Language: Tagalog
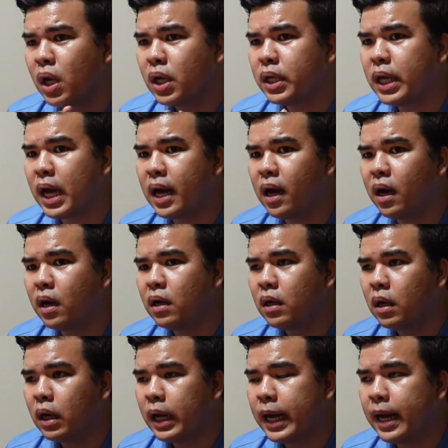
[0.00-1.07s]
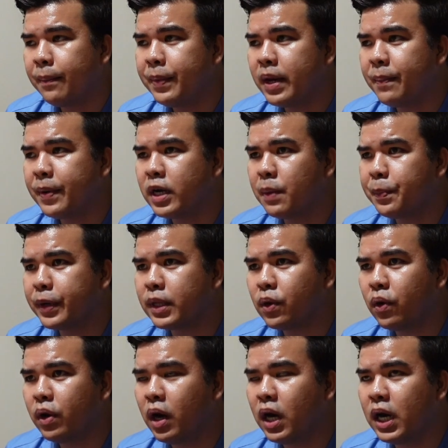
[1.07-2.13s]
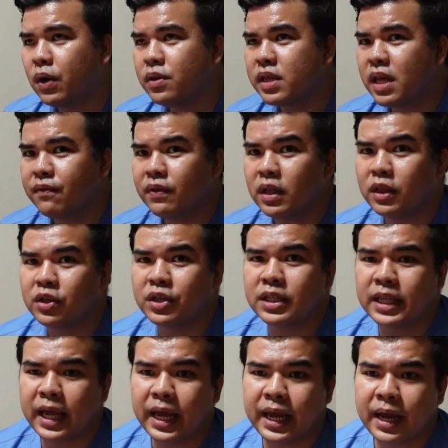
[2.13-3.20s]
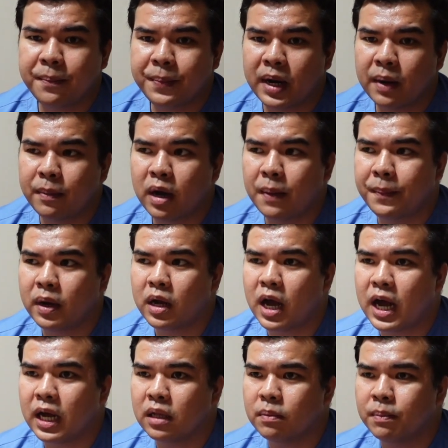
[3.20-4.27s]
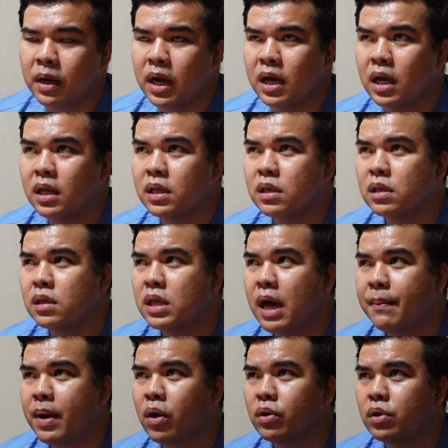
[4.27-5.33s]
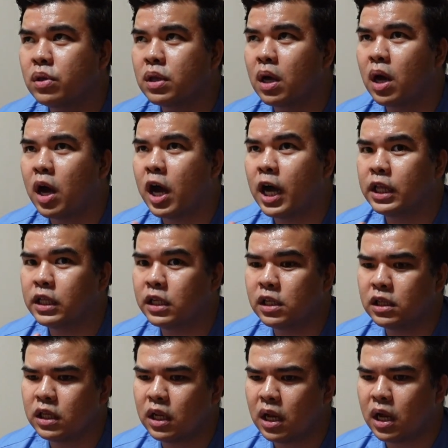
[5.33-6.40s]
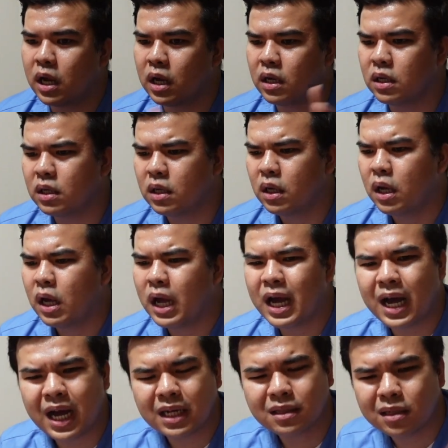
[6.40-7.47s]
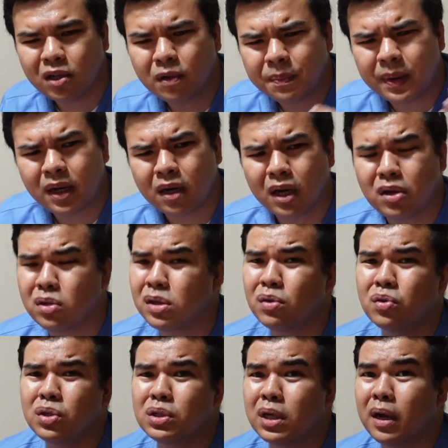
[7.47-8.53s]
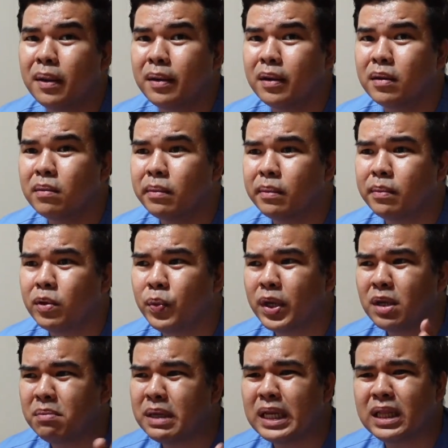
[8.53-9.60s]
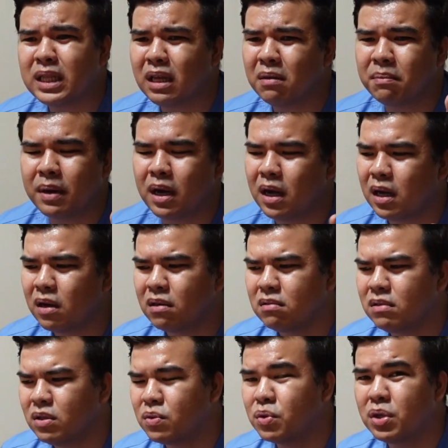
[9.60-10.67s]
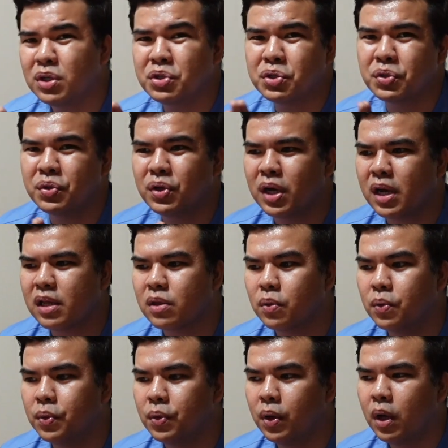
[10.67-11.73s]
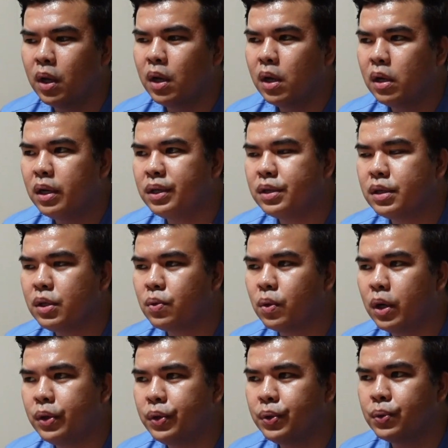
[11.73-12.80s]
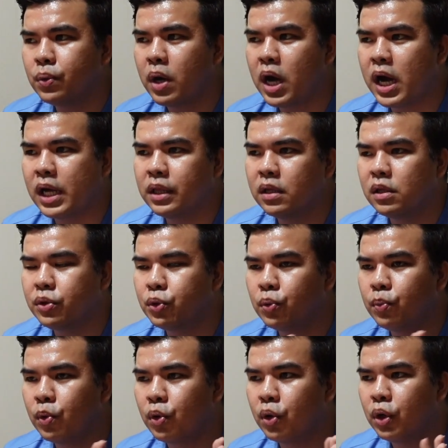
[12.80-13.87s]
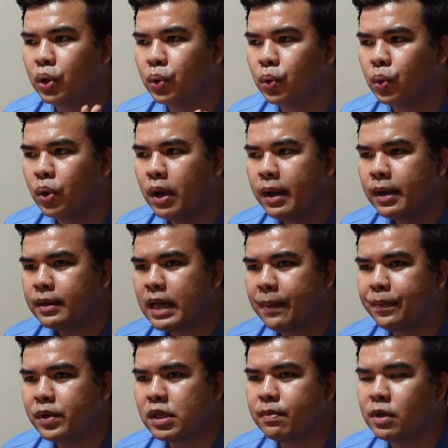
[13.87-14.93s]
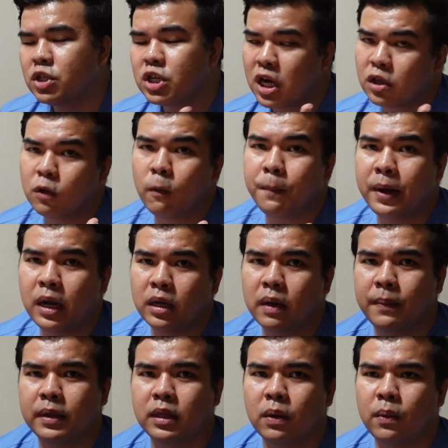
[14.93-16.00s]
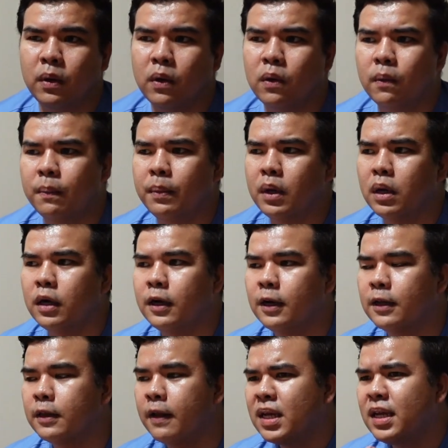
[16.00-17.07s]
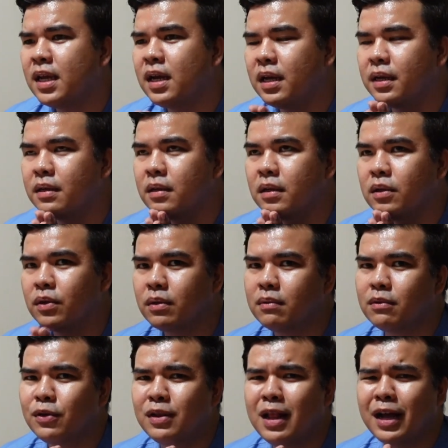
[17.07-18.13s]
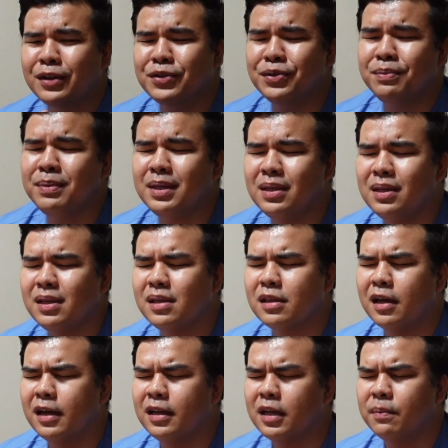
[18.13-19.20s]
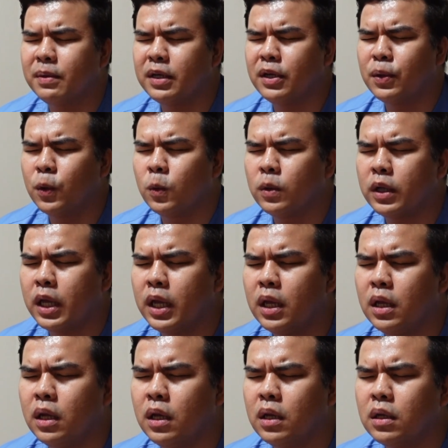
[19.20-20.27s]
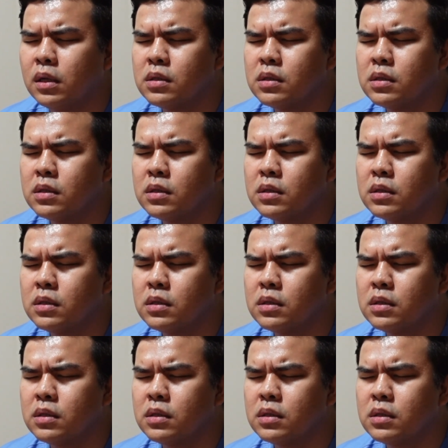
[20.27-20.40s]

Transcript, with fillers: yeah. Uh, pinapag-report ako around 7.30am para makapag makasama ko dun sa huddle nila. Huddle, parang ano siguro siya, Quick meeting ba? Hindi ko rin sure eh. So, let's see kung ano yung huddle tomorrow. Tapos mag-shadow pa lang naman daw ako. But, yeah, good luck to me. Sana maging okay.